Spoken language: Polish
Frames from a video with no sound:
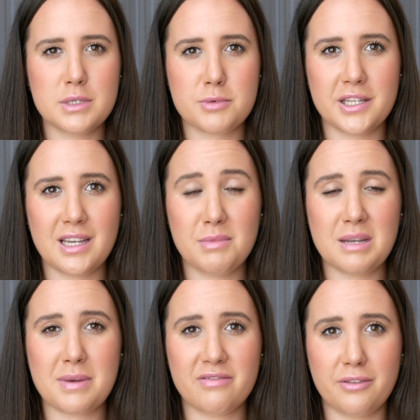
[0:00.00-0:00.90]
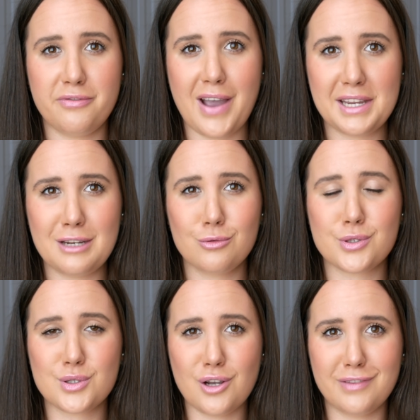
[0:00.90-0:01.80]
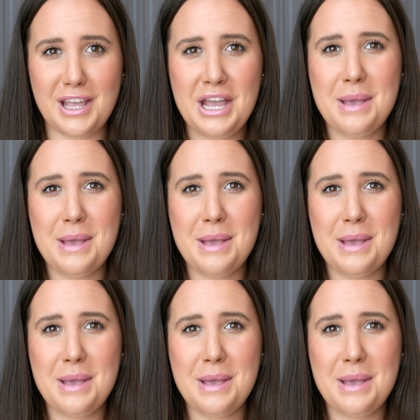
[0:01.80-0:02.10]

My sprzedajemy naprawdę fajne, luksusowe,